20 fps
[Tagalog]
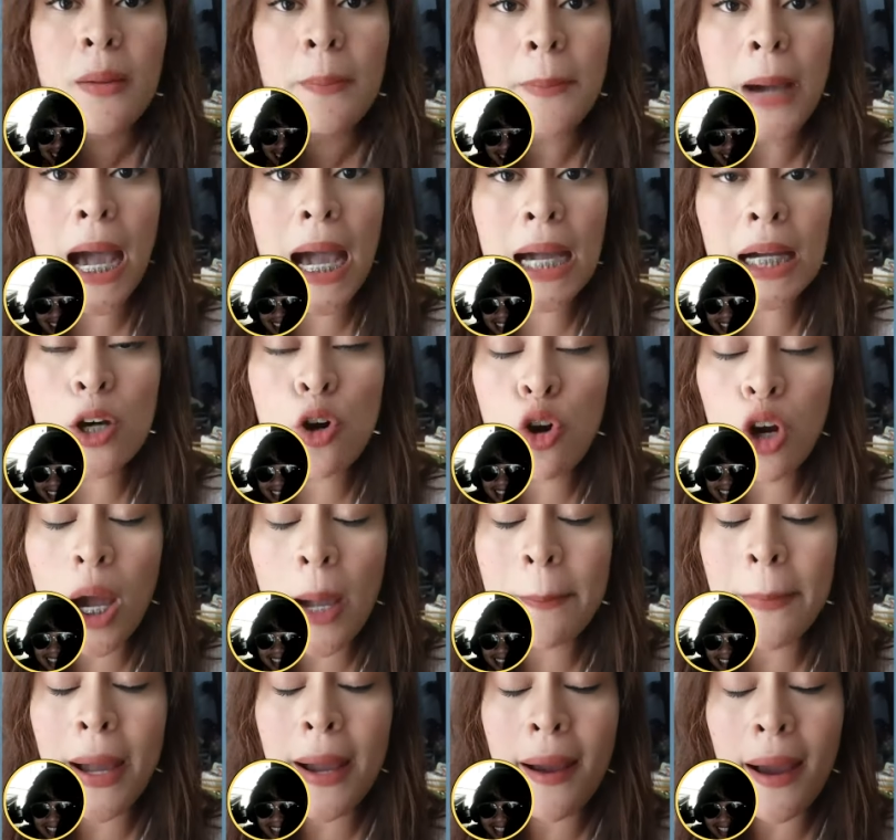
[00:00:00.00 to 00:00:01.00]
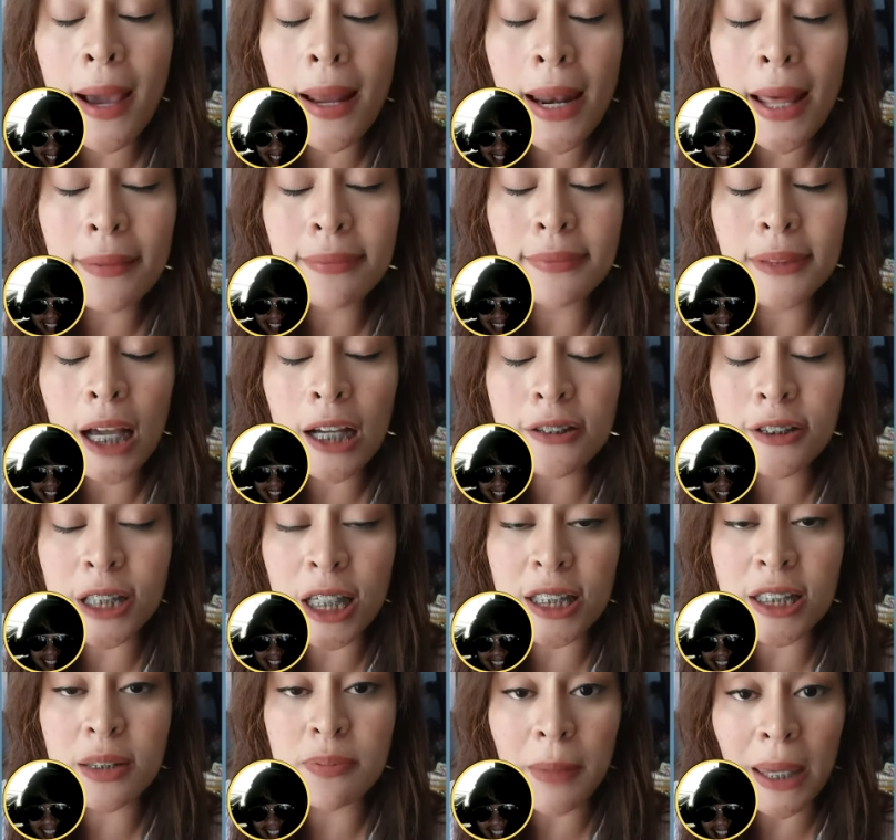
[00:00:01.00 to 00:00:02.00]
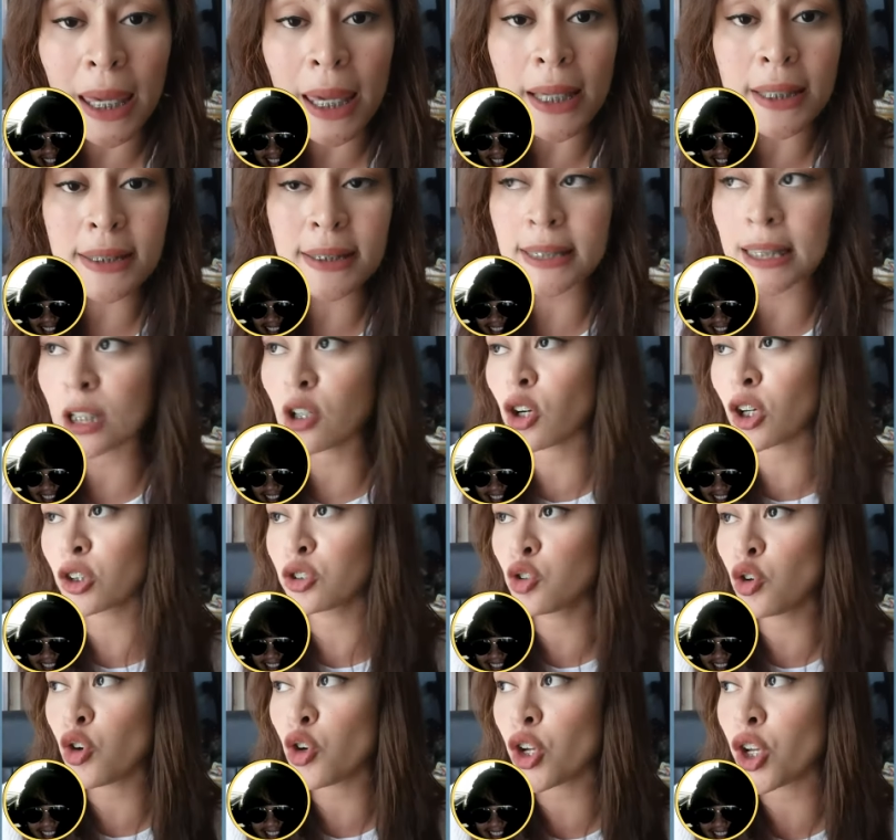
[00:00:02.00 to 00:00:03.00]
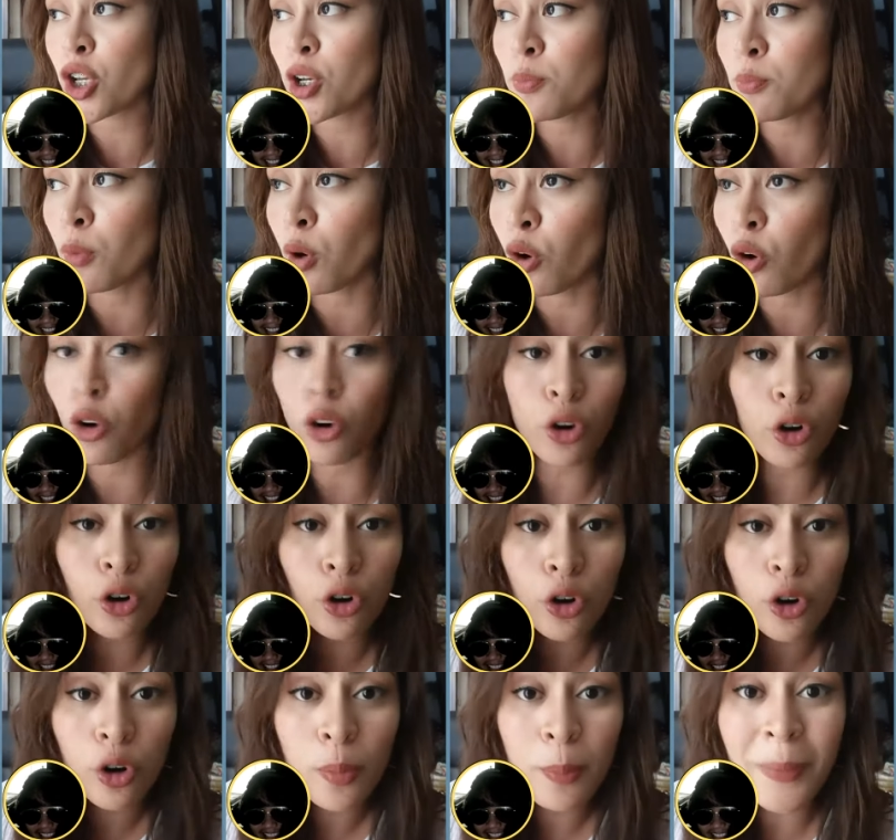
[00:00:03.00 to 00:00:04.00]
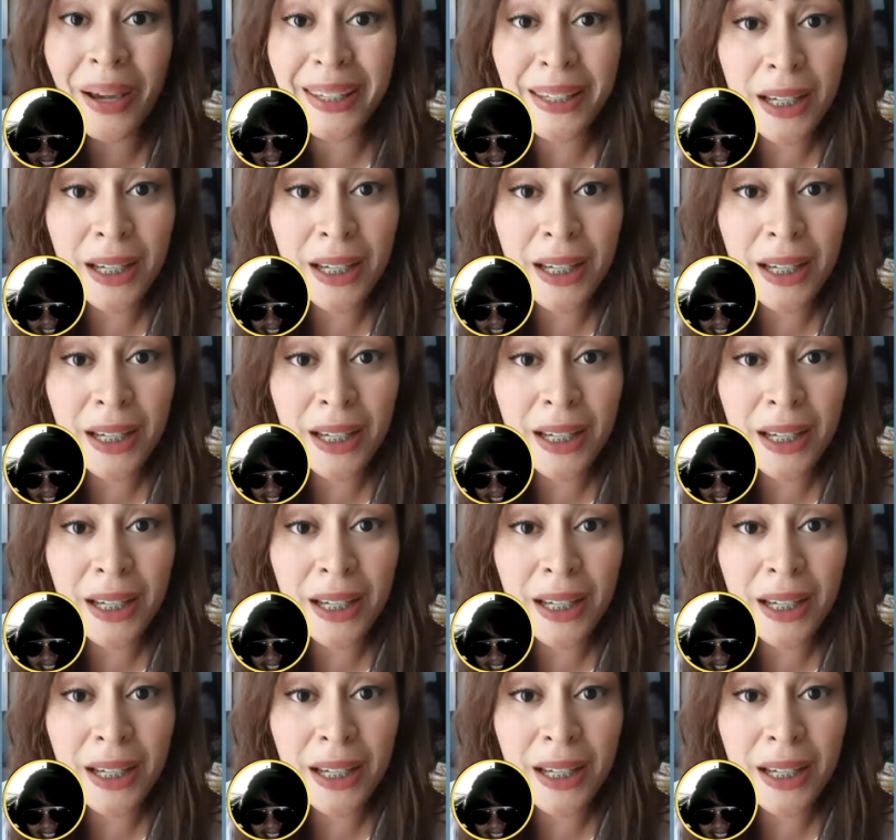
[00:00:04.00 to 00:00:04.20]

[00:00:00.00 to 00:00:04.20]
bago ka magkalat ng chismis, siguraduhin mong may